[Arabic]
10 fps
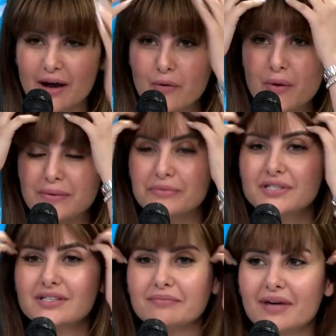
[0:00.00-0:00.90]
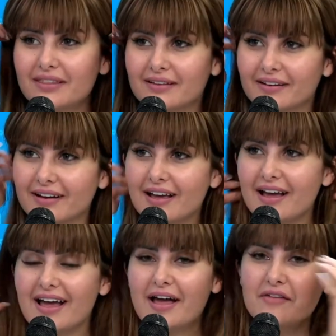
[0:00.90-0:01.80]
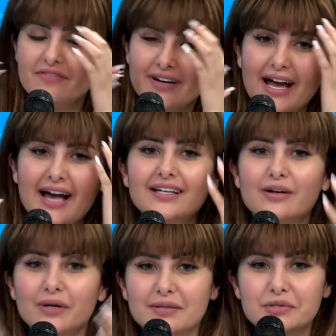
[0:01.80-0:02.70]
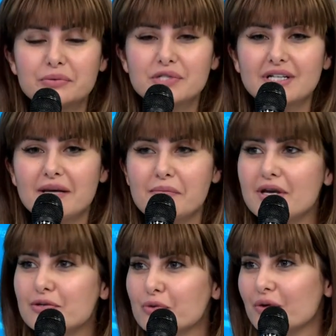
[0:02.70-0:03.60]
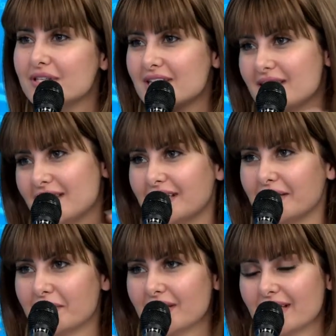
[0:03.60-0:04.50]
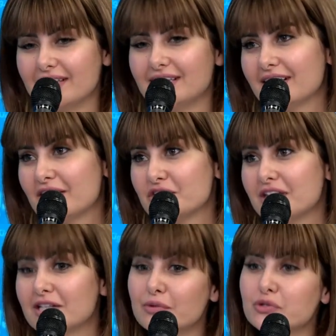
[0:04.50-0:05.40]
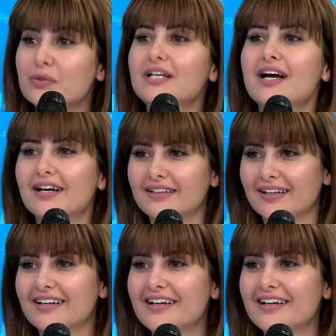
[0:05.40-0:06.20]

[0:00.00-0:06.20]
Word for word: اول ما بديت نمثل فرحانه وقتها باش نمشي لابيس وقلت سي انا ما خديت الكاشي هذا باش نولي اغنى